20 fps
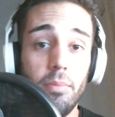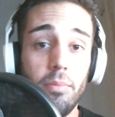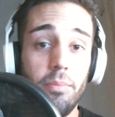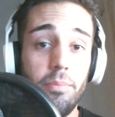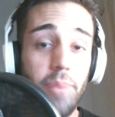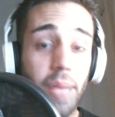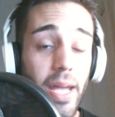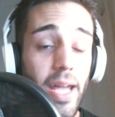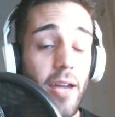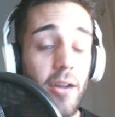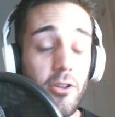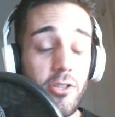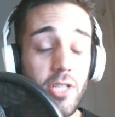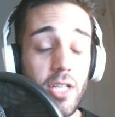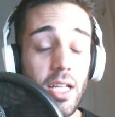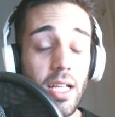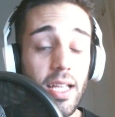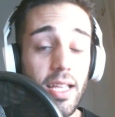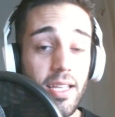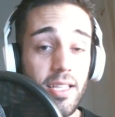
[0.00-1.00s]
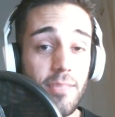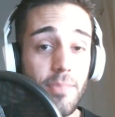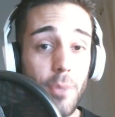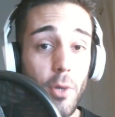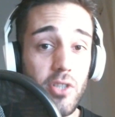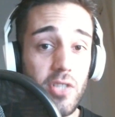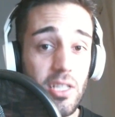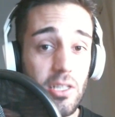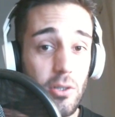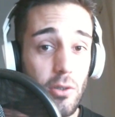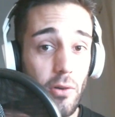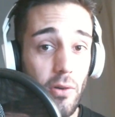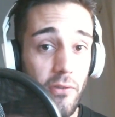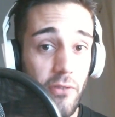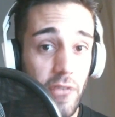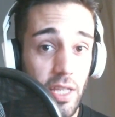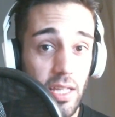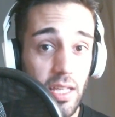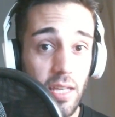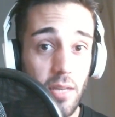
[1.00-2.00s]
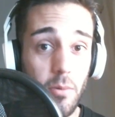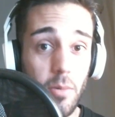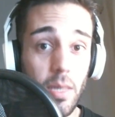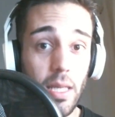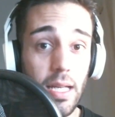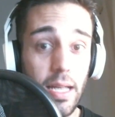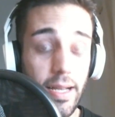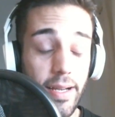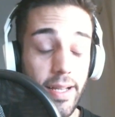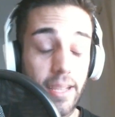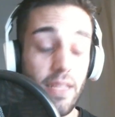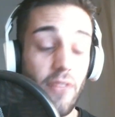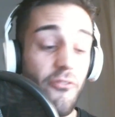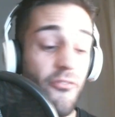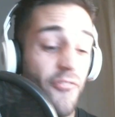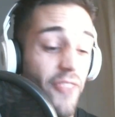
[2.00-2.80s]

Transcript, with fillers: Beh, oggi le risposte sono finite qui, ragazzi.